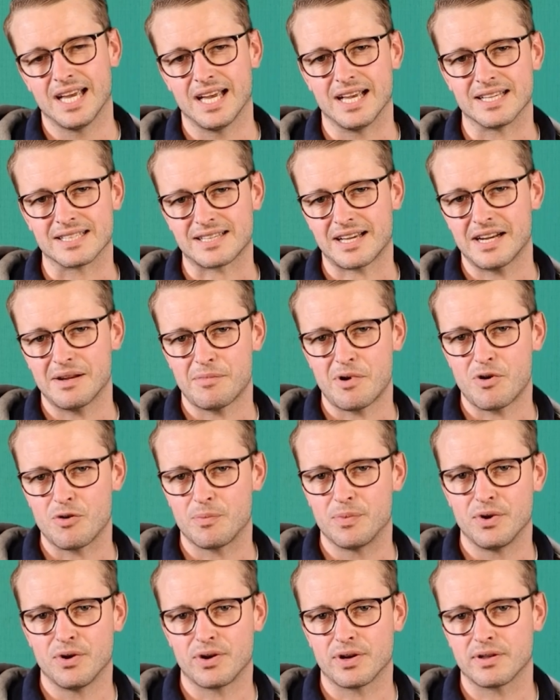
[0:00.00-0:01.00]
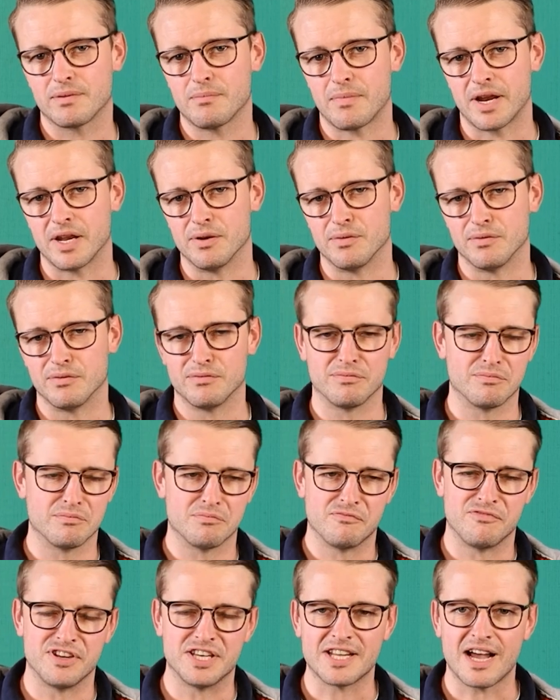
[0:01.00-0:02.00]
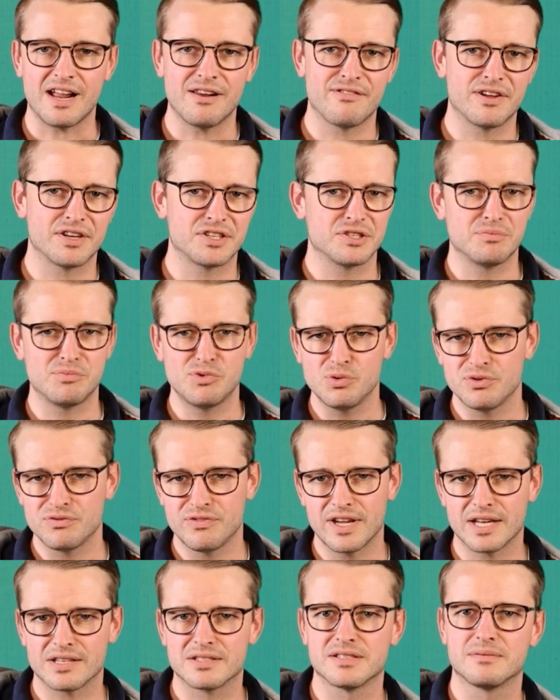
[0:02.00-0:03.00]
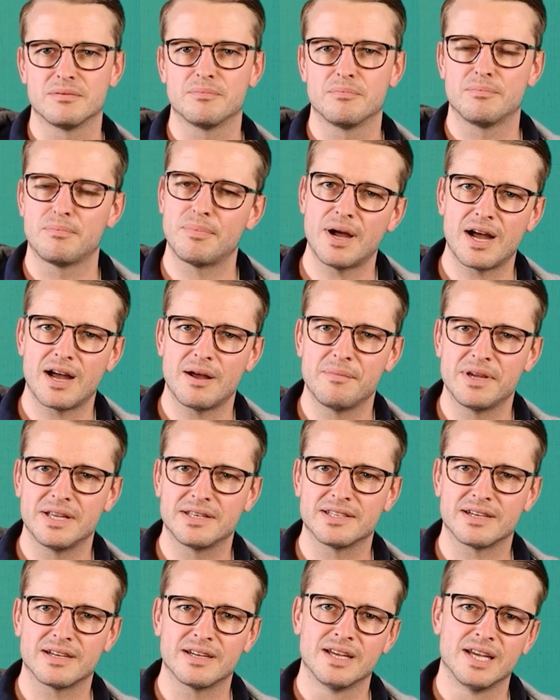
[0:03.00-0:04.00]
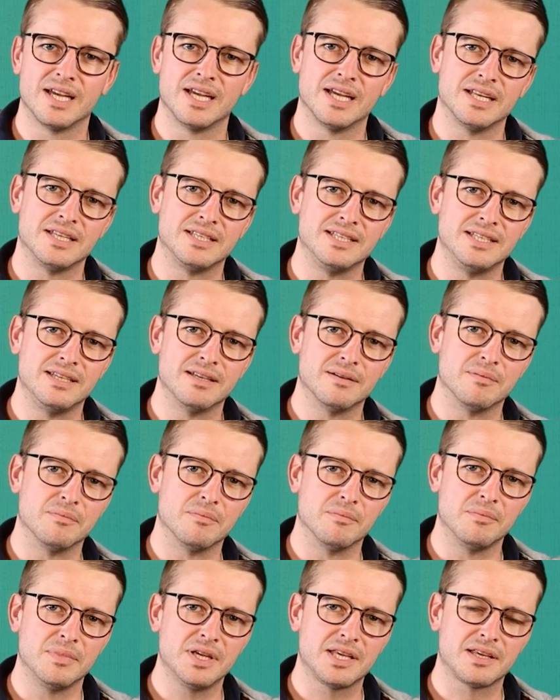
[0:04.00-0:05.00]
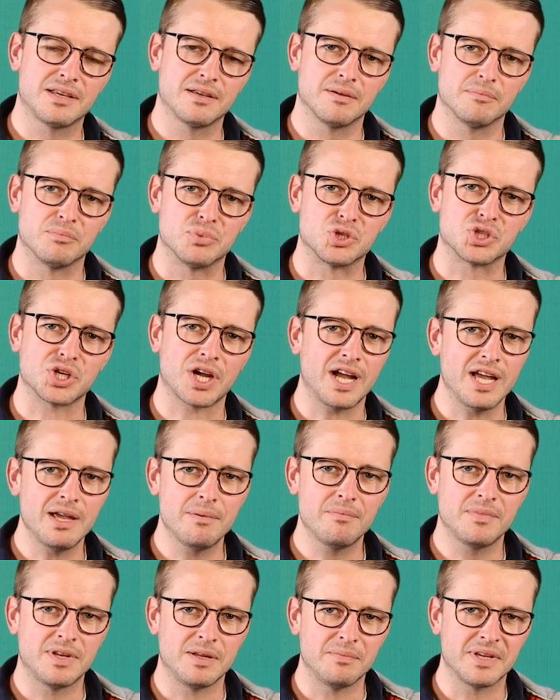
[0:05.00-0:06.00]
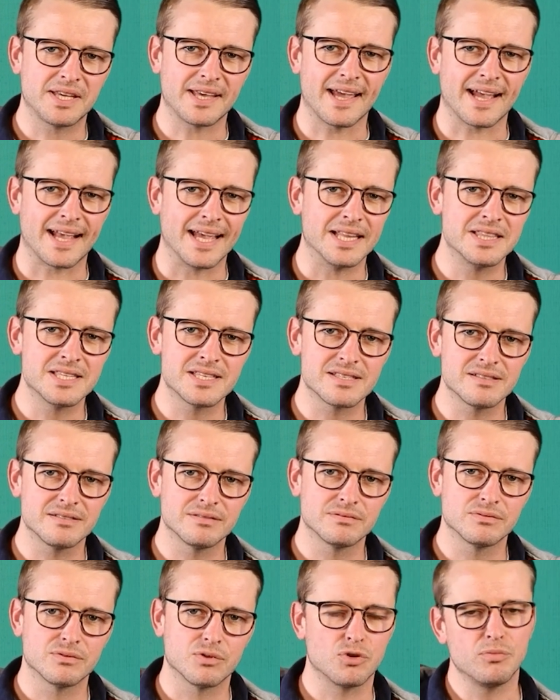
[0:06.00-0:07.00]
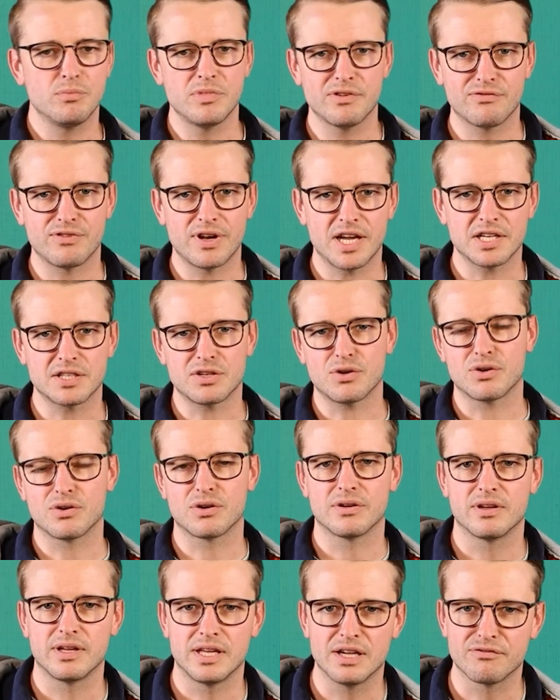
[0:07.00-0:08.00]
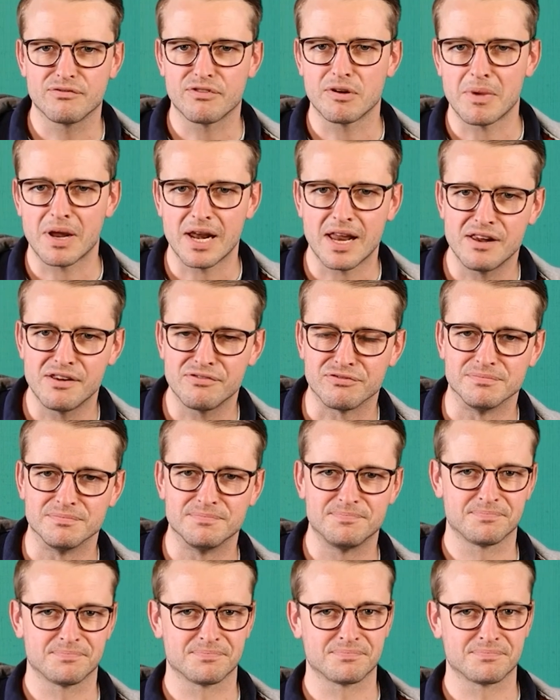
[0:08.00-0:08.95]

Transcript: Es kann aber auch bedeuten, meine Vitalwerte, Blutwerte, Parameter, die mich beschreiben, die mich ergänzen und mir vielleicht auch irgendwann mal helfen.